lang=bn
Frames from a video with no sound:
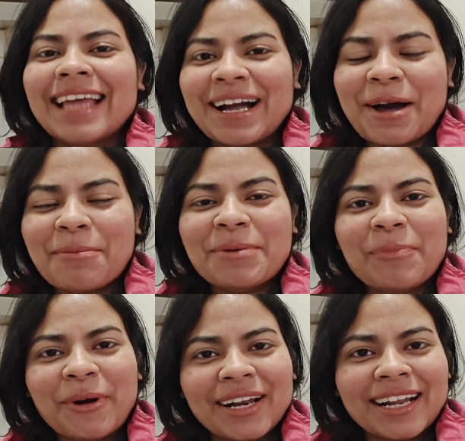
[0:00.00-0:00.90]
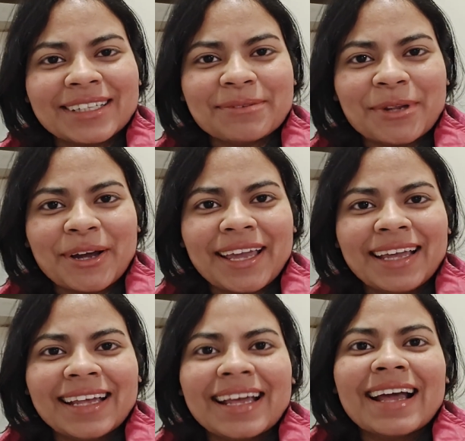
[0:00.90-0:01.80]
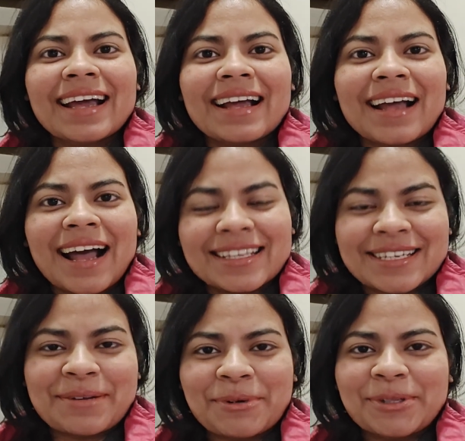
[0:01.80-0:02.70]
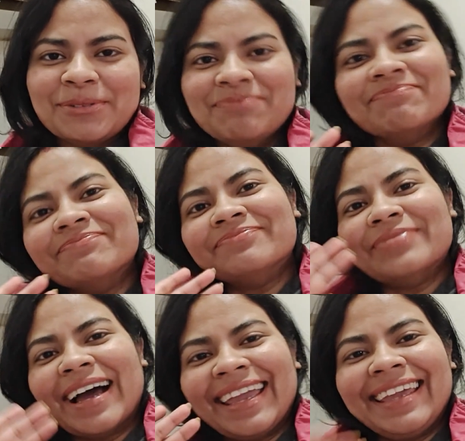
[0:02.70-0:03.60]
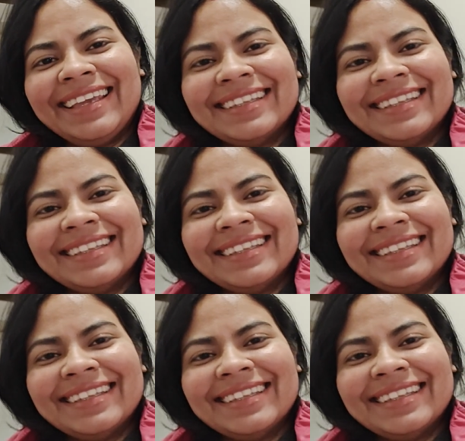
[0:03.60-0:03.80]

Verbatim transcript: দেখা হবে পরের একটা ব্লগে আজকের মতন বাই